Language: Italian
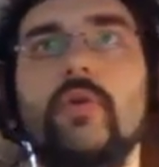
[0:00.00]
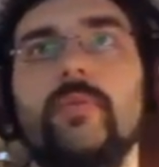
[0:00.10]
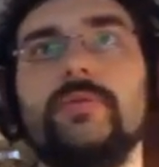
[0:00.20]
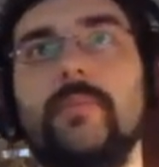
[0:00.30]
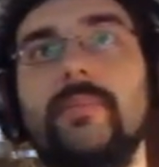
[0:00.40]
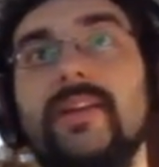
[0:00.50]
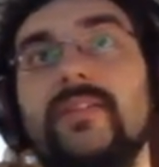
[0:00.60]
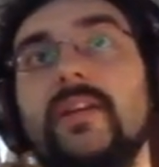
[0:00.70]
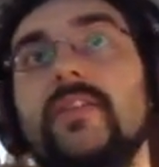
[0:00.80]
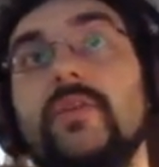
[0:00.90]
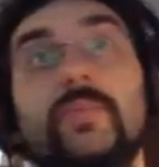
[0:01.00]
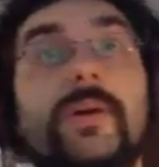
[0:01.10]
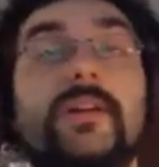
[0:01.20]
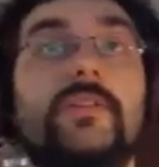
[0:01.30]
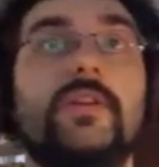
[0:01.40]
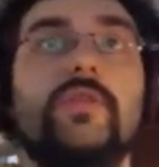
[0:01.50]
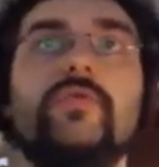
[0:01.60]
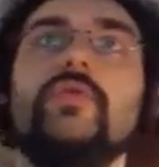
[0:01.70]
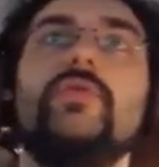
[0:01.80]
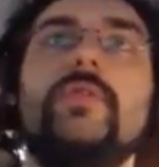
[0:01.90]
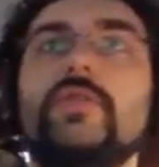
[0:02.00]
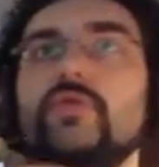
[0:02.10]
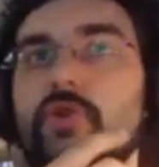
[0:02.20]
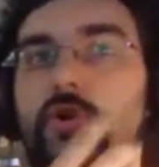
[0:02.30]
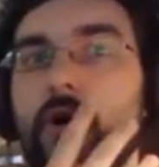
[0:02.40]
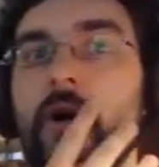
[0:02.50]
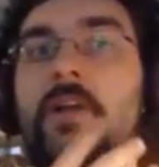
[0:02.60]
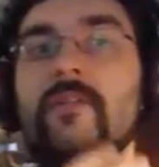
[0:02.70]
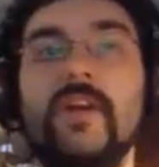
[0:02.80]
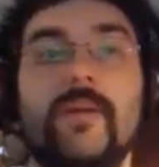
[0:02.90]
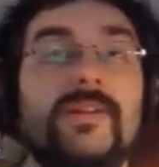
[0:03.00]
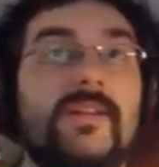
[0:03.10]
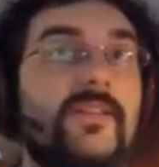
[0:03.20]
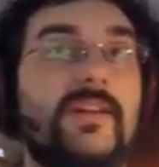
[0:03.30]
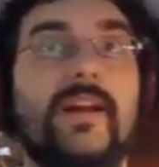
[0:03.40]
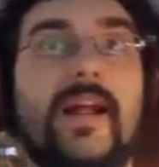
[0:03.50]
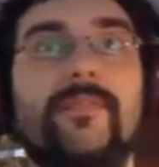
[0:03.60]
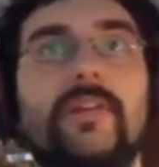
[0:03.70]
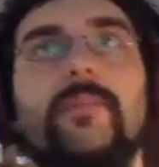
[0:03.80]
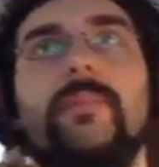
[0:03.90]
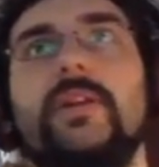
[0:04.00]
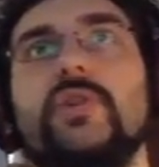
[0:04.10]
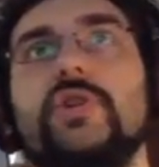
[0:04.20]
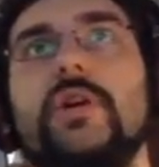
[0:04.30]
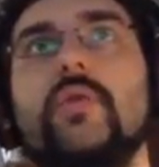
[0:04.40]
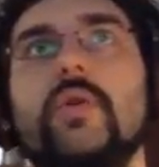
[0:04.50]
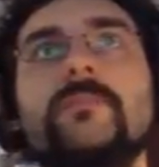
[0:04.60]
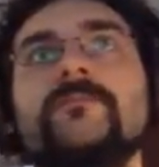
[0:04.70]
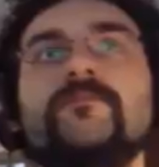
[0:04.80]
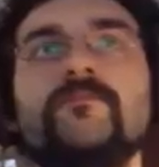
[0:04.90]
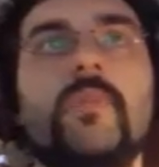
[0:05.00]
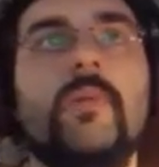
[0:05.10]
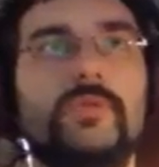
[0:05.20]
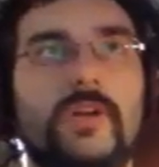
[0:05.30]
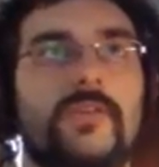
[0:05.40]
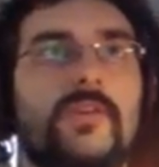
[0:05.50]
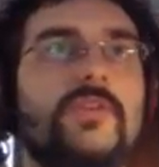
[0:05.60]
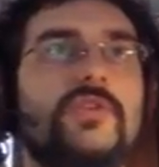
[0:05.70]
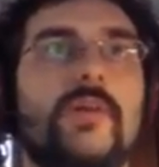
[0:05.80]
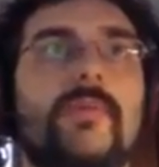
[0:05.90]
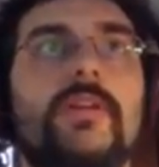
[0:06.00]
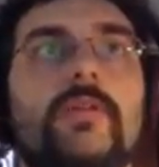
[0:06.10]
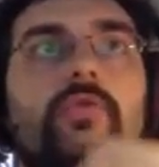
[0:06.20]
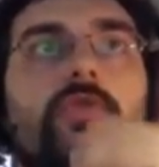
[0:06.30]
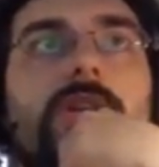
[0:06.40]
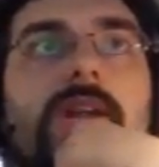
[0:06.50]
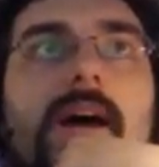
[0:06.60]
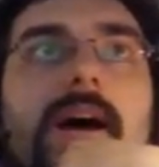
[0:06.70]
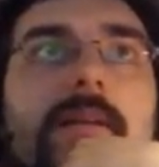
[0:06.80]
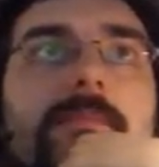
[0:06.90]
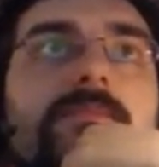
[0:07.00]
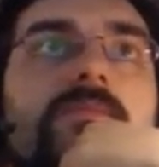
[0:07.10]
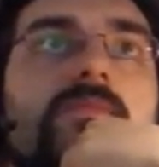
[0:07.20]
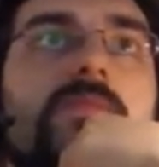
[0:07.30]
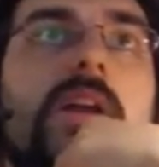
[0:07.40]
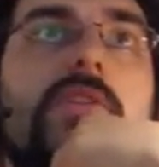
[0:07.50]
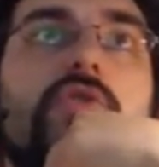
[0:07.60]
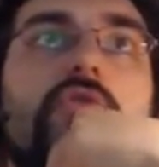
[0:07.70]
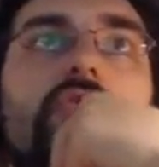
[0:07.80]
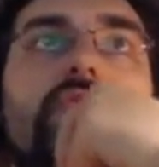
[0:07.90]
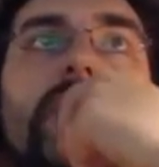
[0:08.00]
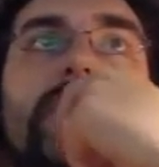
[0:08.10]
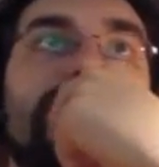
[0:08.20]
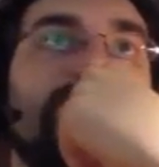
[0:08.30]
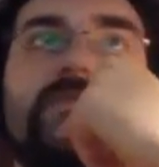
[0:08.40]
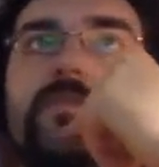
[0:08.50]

a quello che potrebbe essere. South Park The Stick of Truth invece è un gioco veramente esilarante che per 10 euro potreste sinceramente considerare. Mm, Dungeons 2